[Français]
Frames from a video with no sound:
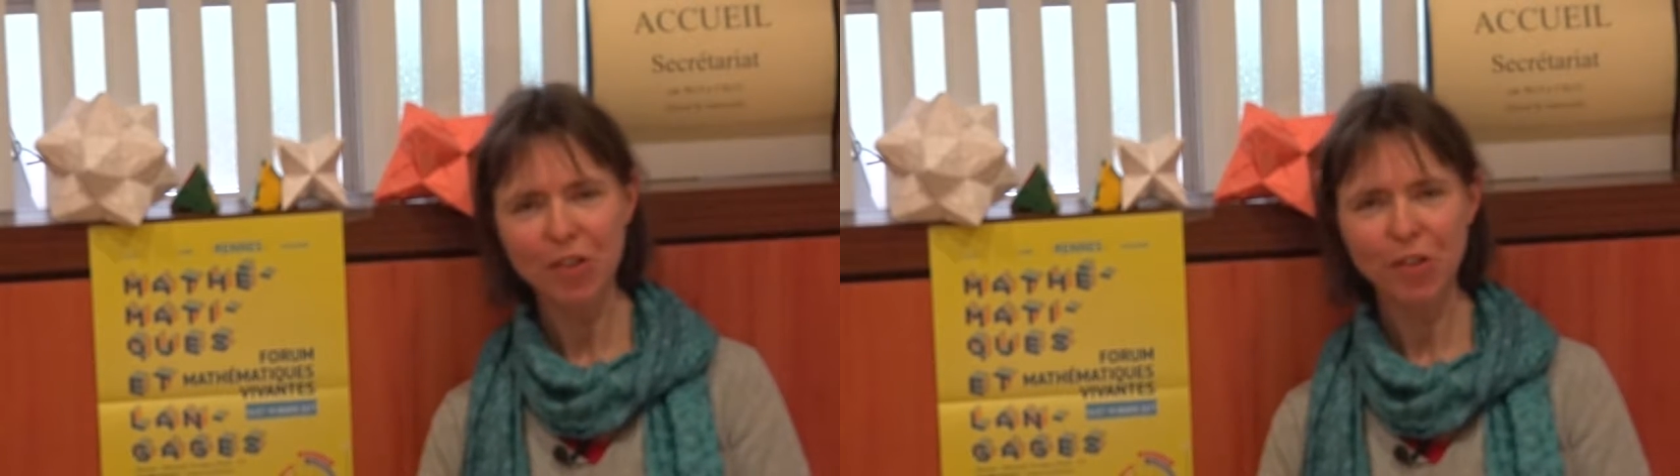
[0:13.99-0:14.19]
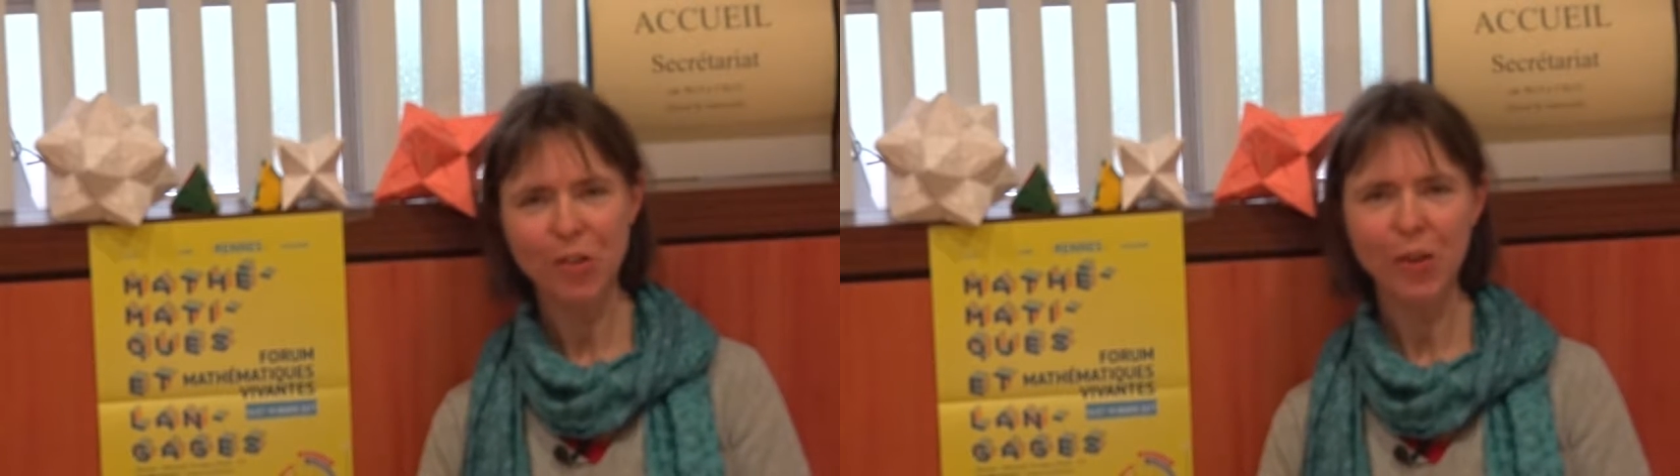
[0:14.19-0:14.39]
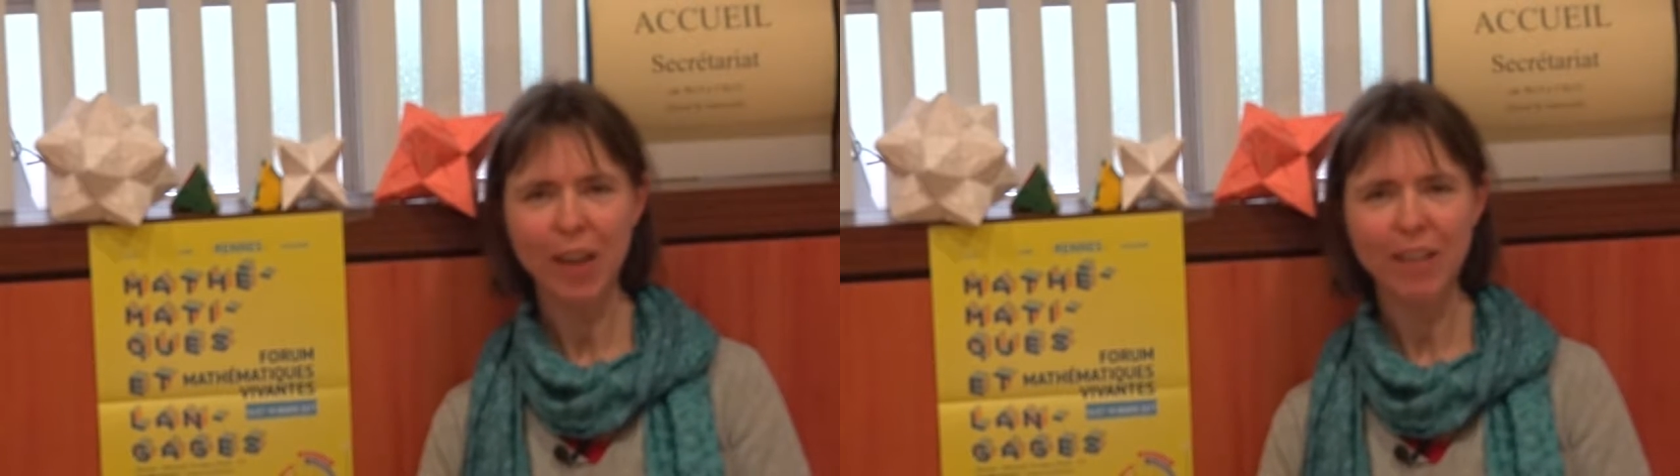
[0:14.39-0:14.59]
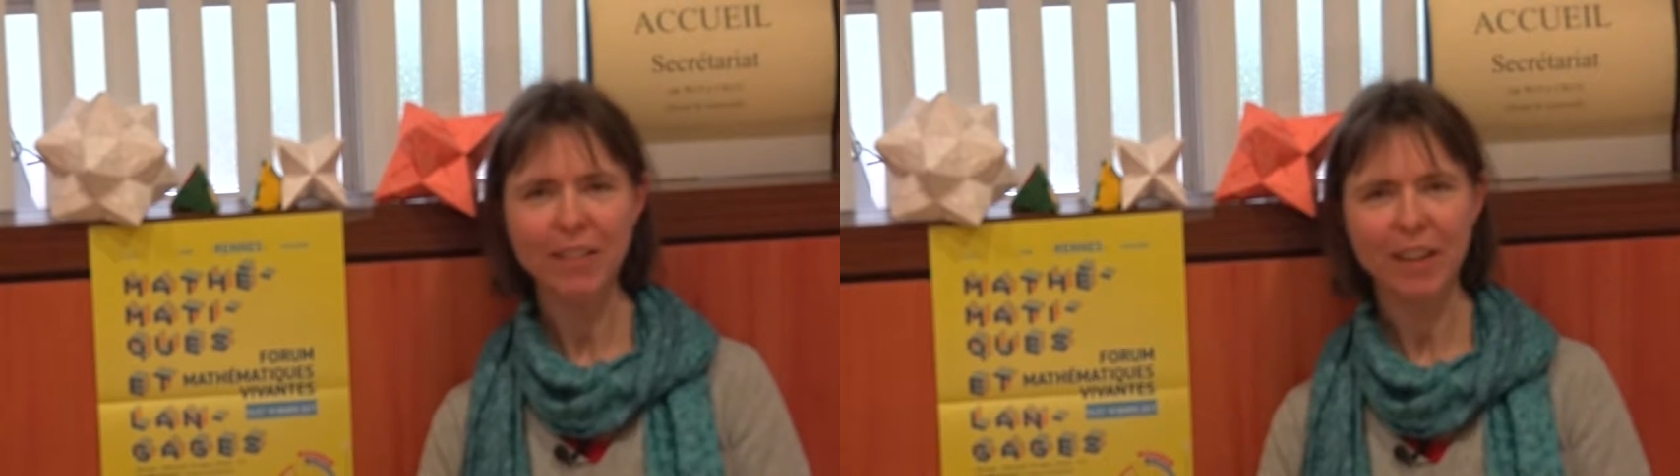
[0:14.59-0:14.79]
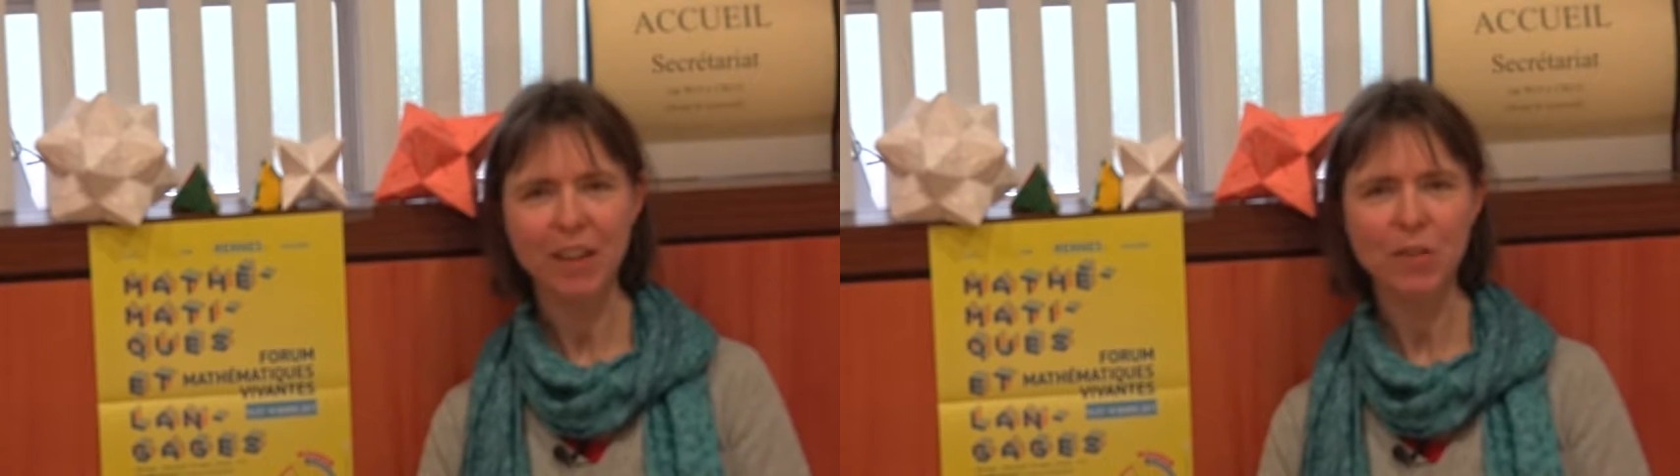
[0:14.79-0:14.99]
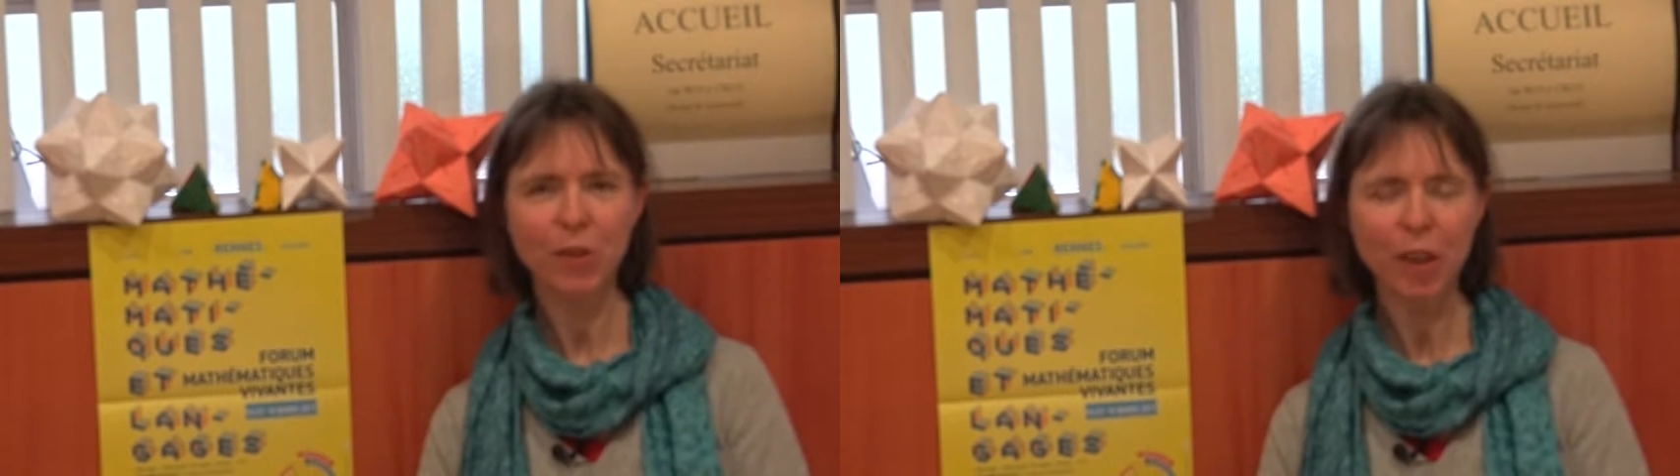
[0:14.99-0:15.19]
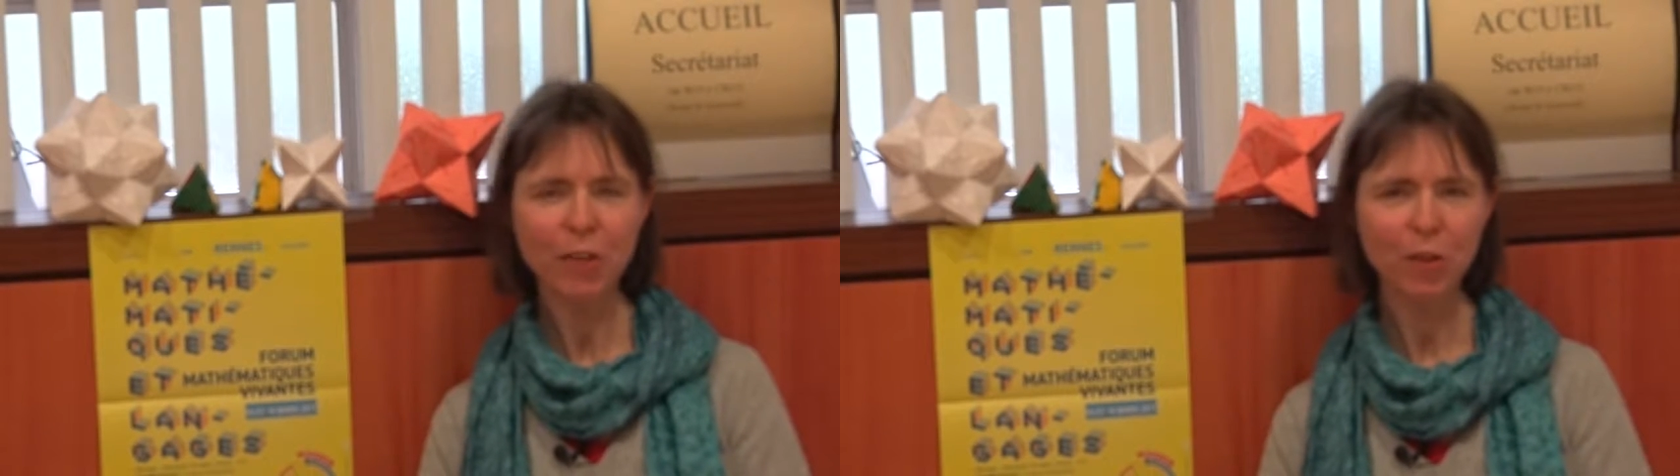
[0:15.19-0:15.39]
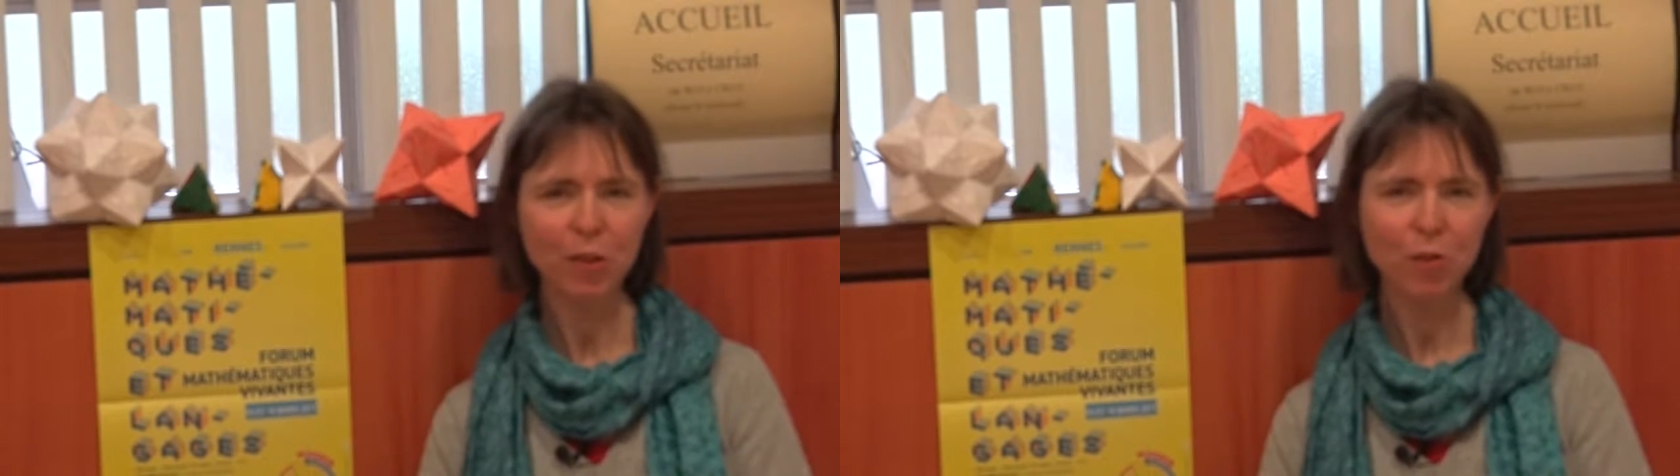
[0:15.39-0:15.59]
de 4 à
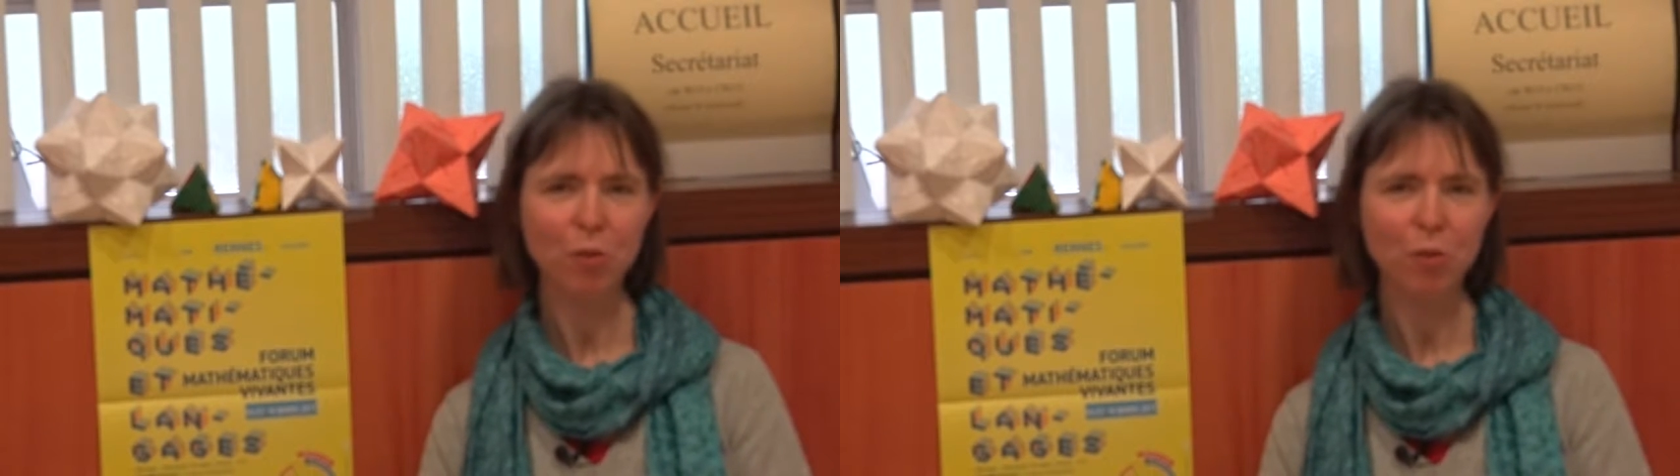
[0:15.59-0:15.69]
104 ans,